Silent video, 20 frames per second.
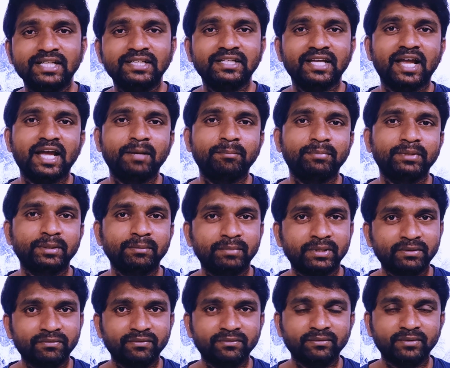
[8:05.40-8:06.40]
హెల్త్ హ్యాప్ని
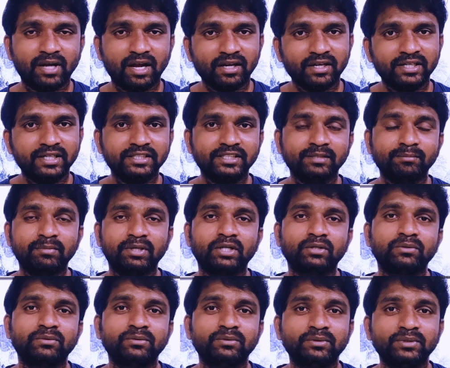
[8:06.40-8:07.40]
మనం ఆల్రెడీ అయితే
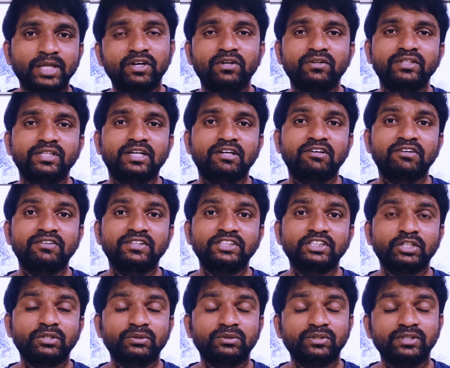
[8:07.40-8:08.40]
మనకు అయితే రావడం అయితే
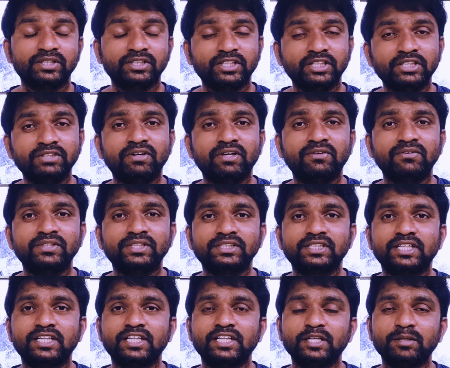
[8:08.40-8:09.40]
జరుగుతుంది దీని ద్వారా
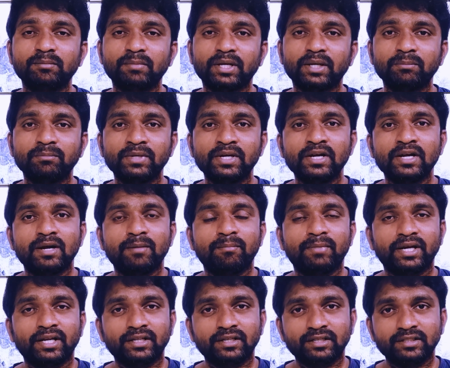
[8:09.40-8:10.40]
వచ్చేసరికి మనం
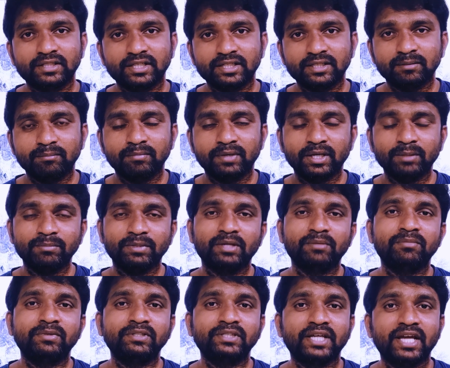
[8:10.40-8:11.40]
మన మనం
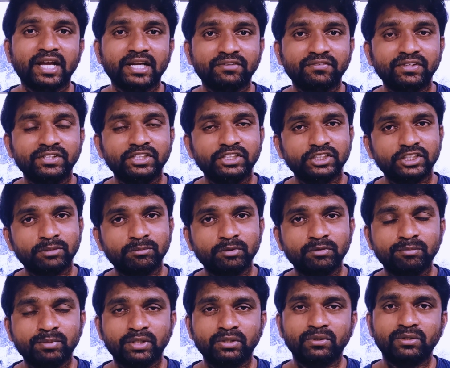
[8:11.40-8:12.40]
ఏమైతే యాక్టివేట్ చేసామో
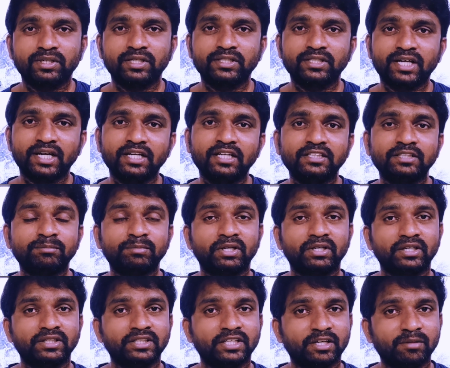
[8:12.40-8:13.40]
ప్రతి ఒక్క దాన్ని అయితే
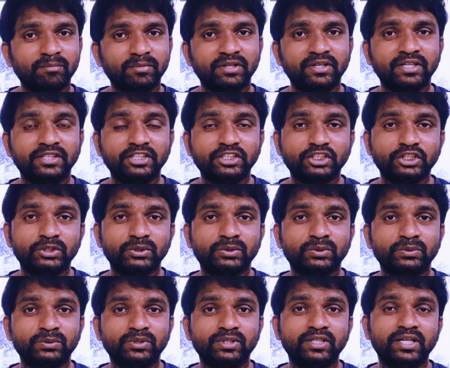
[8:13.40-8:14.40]
మనకైతే రిమైండ్ అయితే
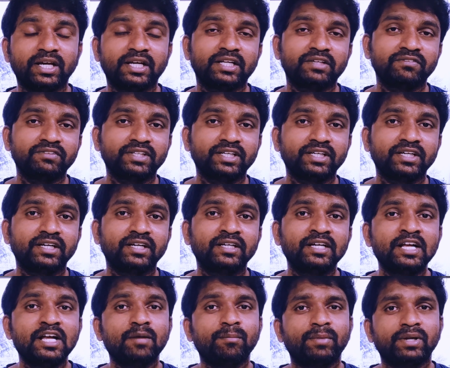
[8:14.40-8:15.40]
చేస్తుంది అండ్ అదేవిధంగా
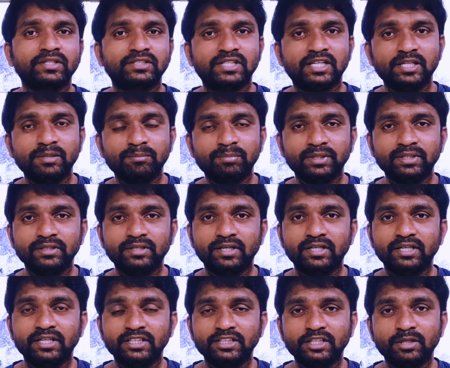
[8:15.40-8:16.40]
మనం స్లీపింగ్
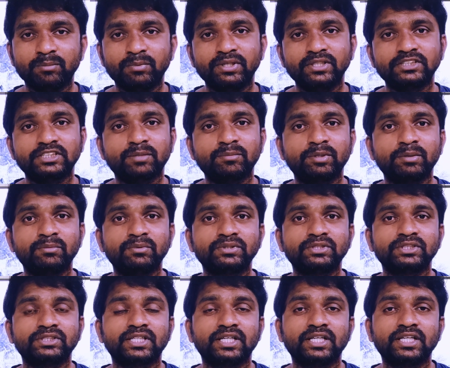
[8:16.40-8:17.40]
అంటే నిద్రపోయే సమయం
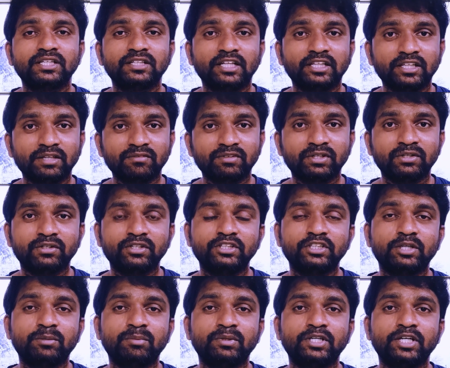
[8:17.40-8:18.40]
వచ్చేసరికి ఎంతవరకు
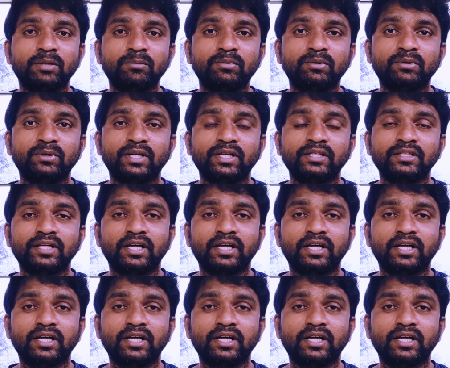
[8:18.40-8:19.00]
నిద్రపోయాము అనే